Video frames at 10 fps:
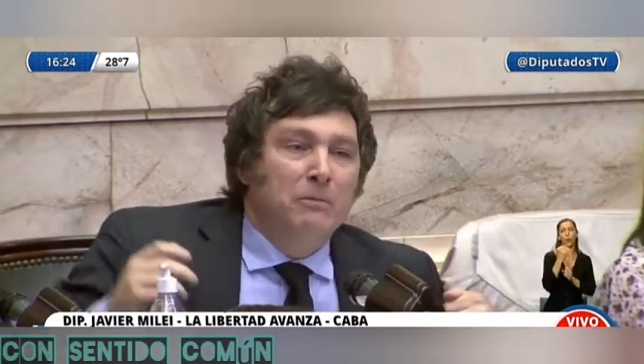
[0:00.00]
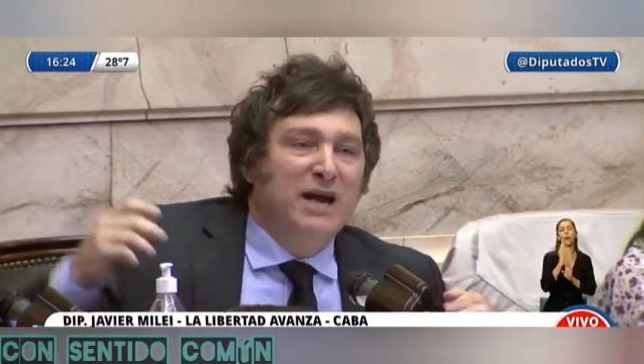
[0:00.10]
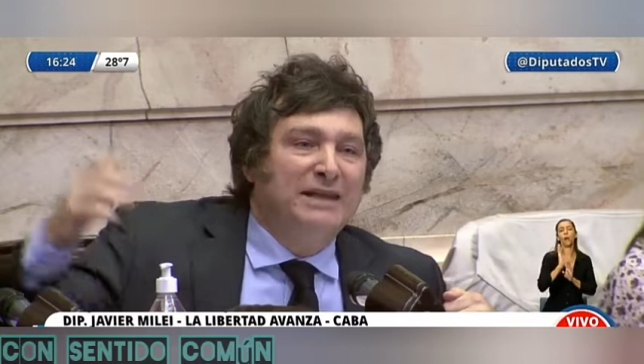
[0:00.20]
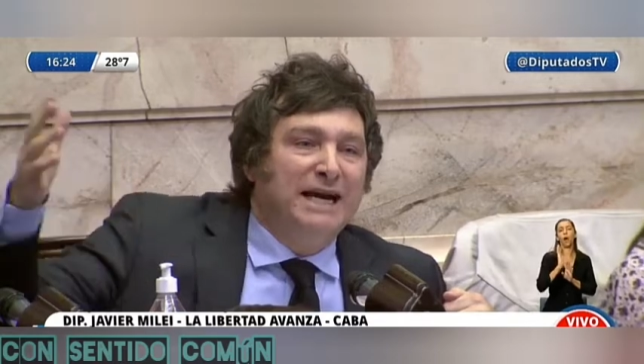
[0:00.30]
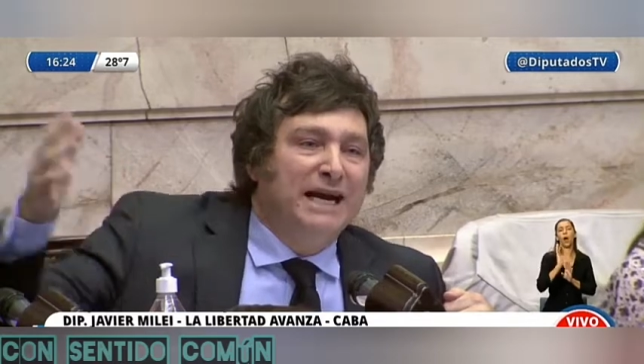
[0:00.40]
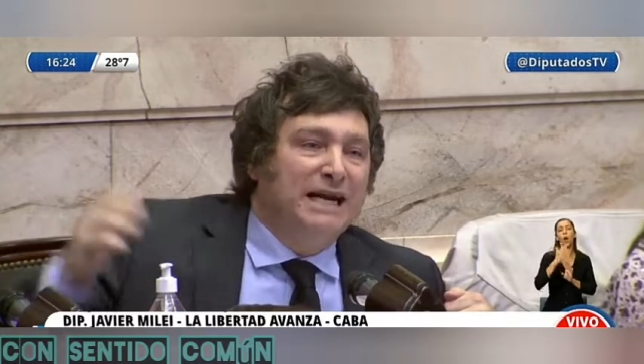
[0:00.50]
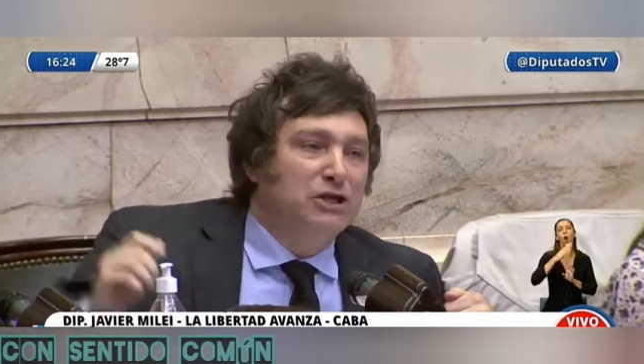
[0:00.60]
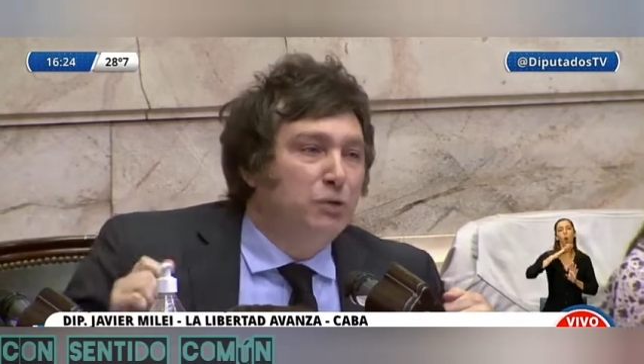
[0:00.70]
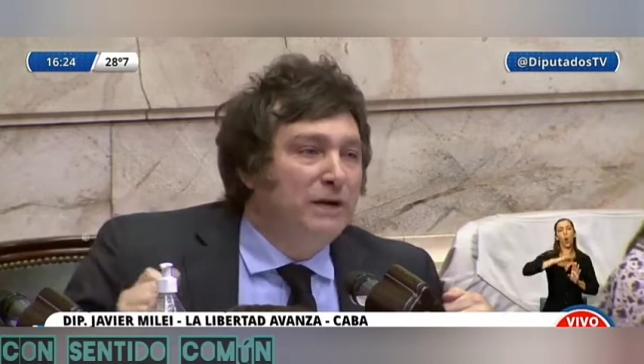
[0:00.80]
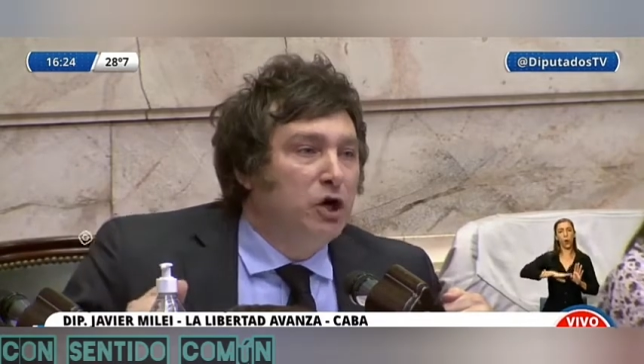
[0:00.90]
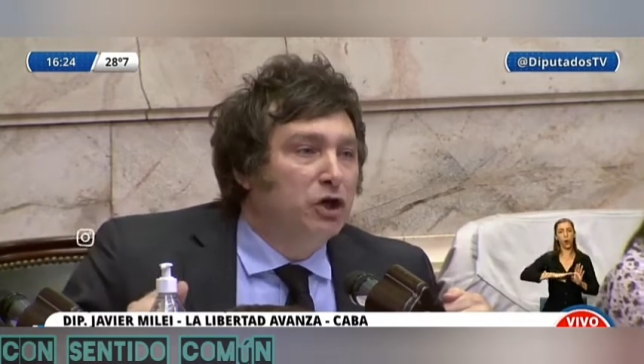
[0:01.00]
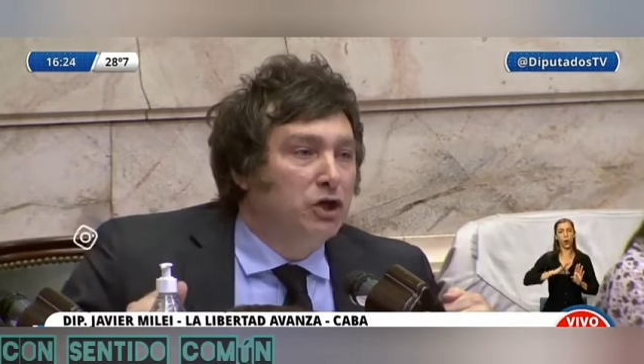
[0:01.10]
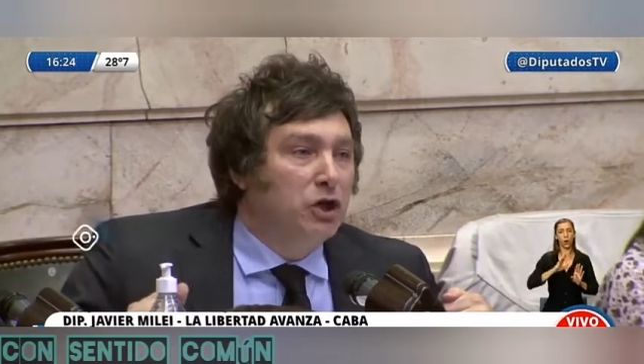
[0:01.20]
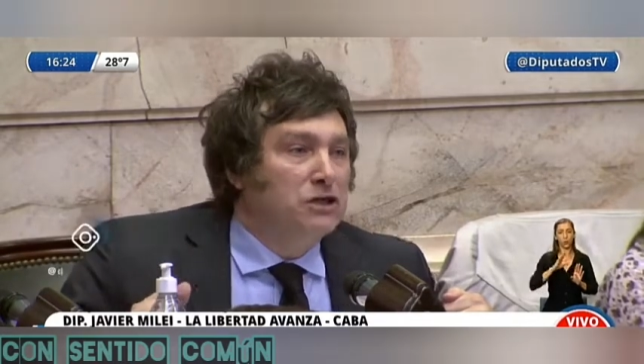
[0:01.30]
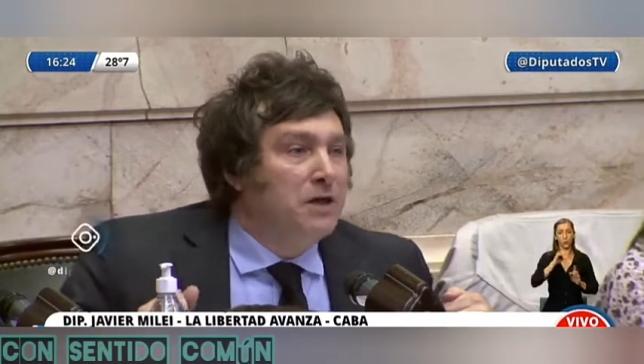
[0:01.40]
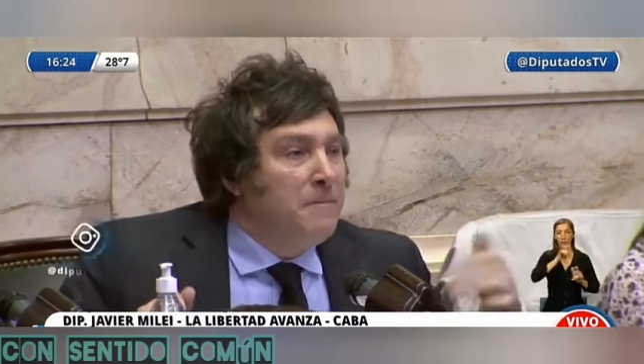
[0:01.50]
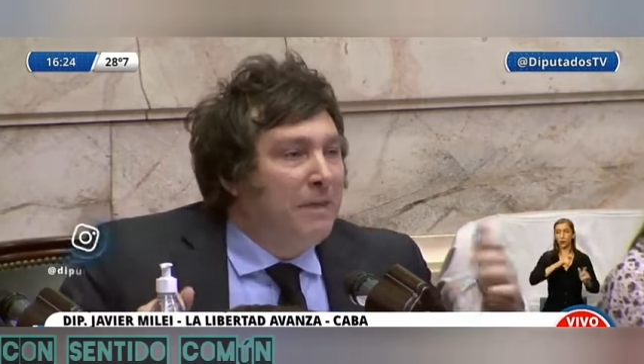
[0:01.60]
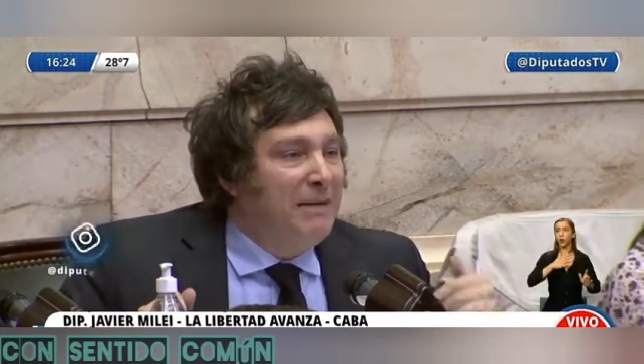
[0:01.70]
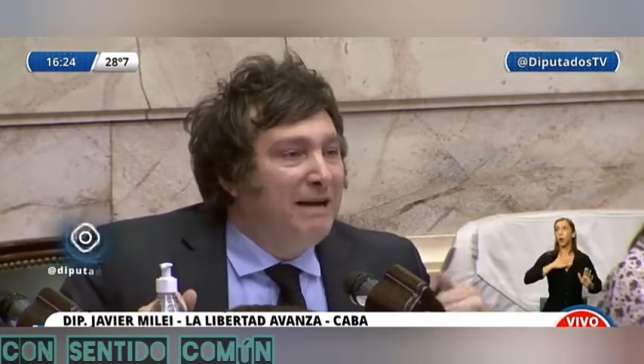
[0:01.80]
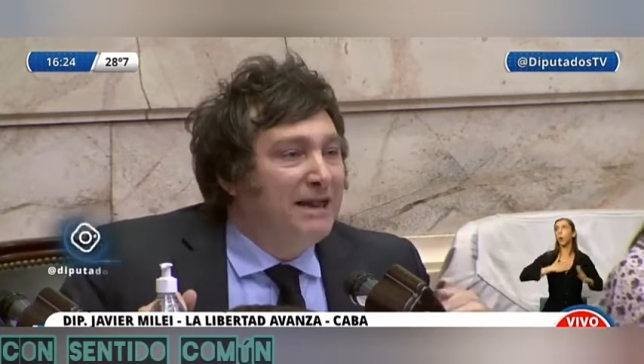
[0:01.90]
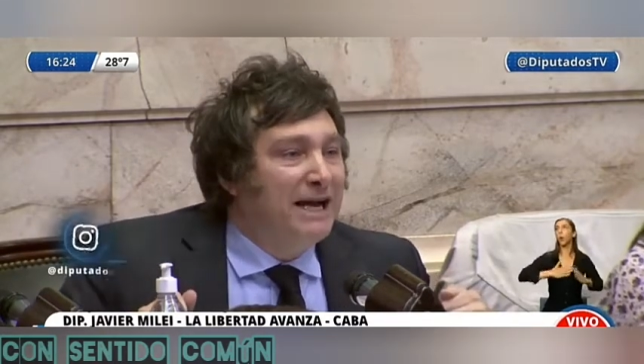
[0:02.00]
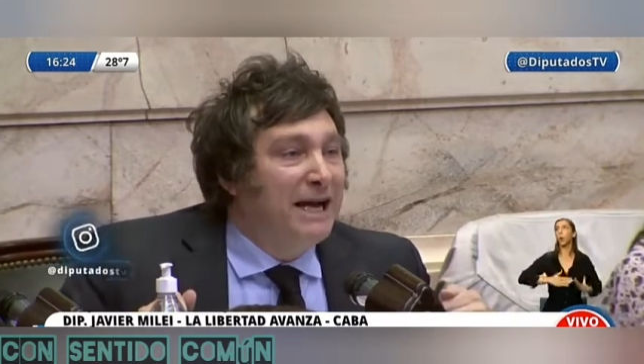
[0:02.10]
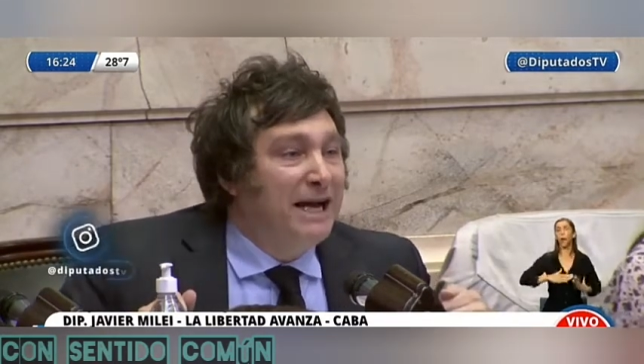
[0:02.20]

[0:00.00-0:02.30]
voy a tener que subir otros para mantener